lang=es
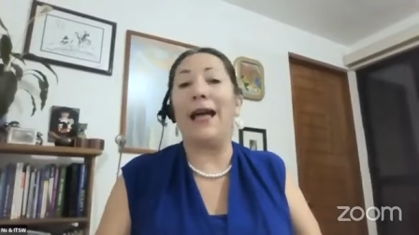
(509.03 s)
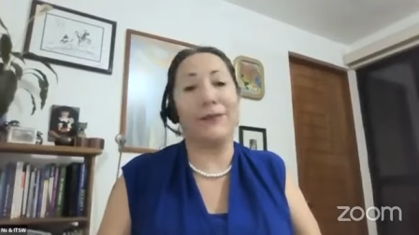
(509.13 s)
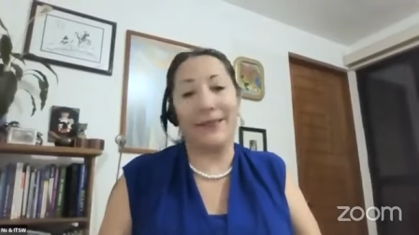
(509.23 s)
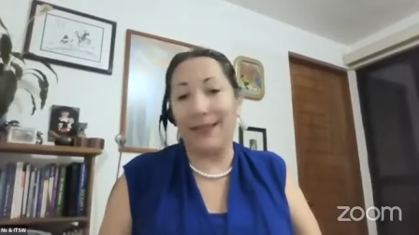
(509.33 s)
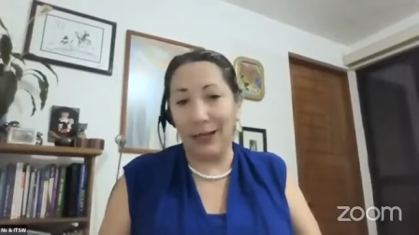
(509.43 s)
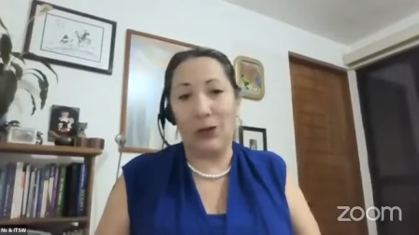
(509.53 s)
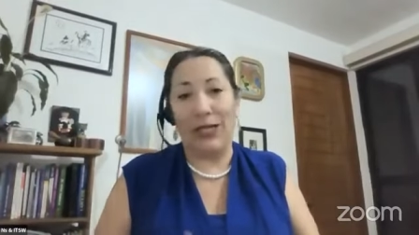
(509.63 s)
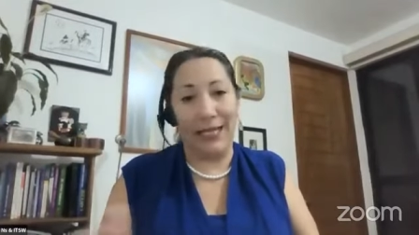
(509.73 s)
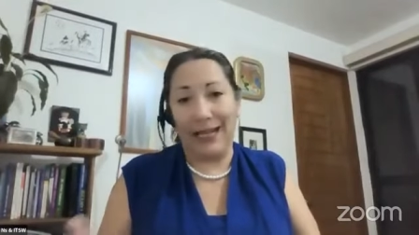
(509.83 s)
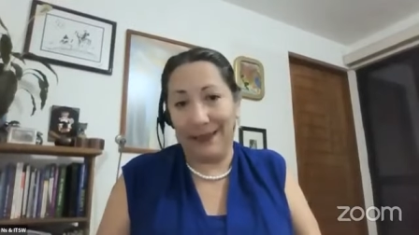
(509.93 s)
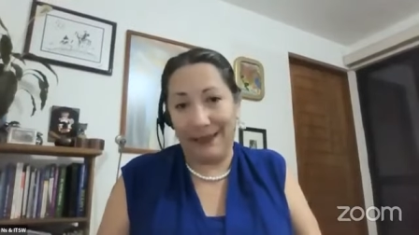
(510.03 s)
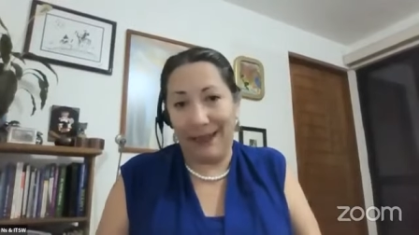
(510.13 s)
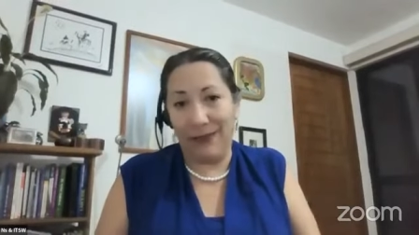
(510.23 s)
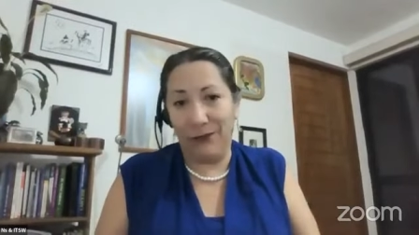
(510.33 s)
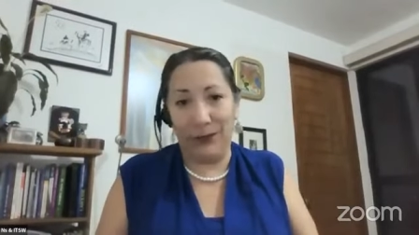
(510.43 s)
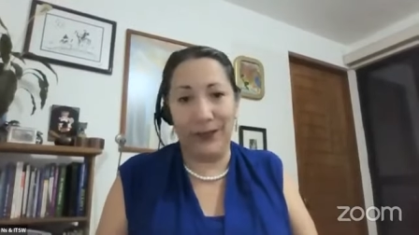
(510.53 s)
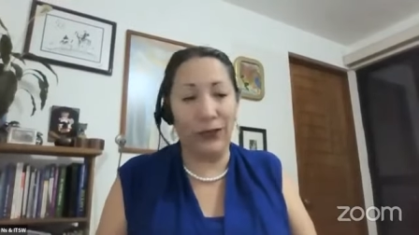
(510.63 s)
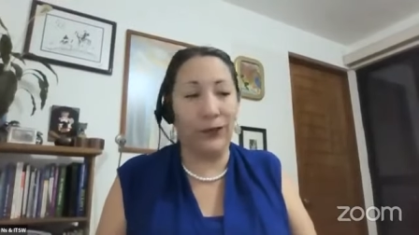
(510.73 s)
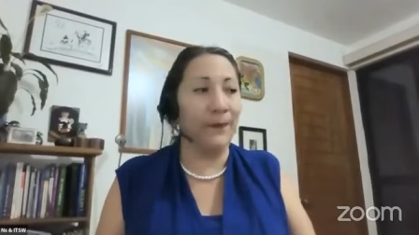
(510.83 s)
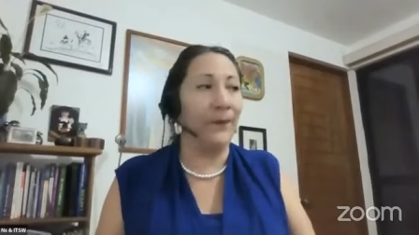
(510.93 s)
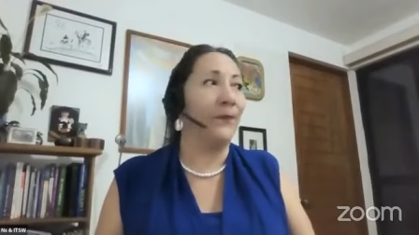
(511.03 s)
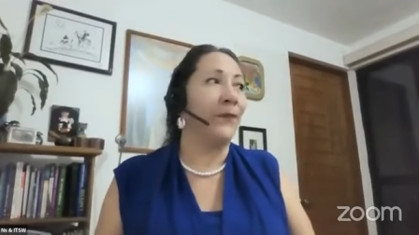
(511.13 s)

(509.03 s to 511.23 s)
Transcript: abstraer cualquier cantidad de información.